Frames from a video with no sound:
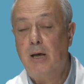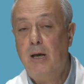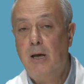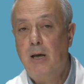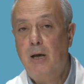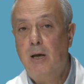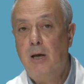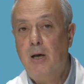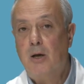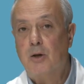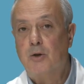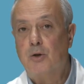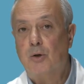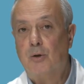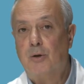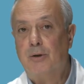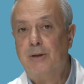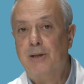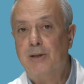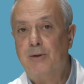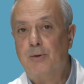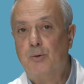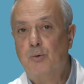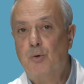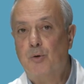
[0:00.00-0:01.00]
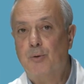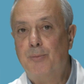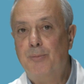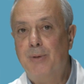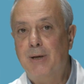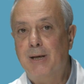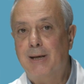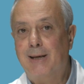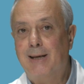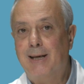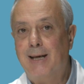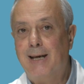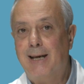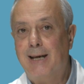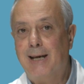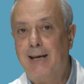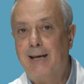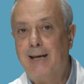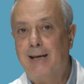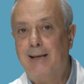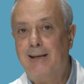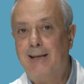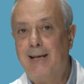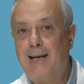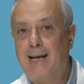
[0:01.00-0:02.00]
Sono disturbi che
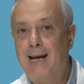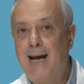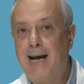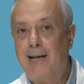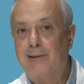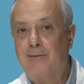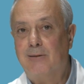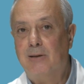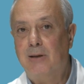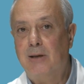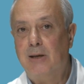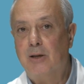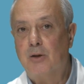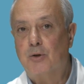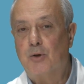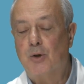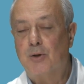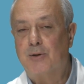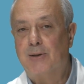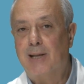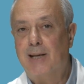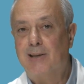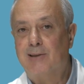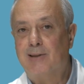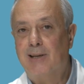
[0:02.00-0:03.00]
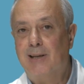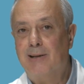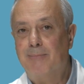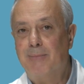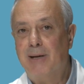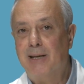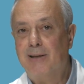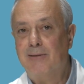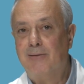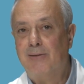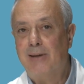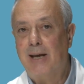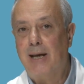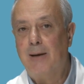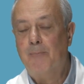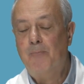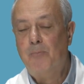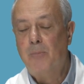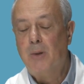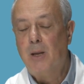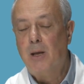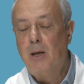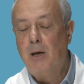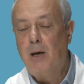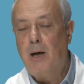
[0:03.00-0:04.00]
legati sostanzialmente
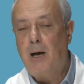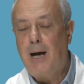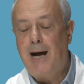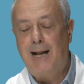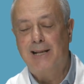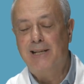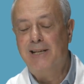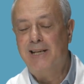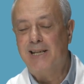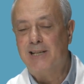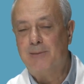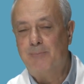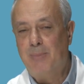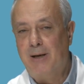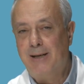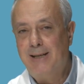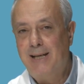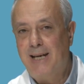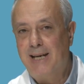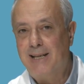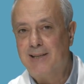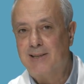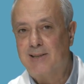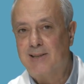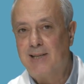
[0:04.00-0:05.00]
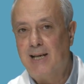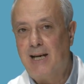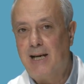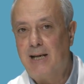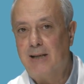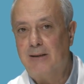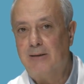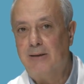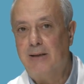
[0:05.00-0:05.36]
all'inesperienza dei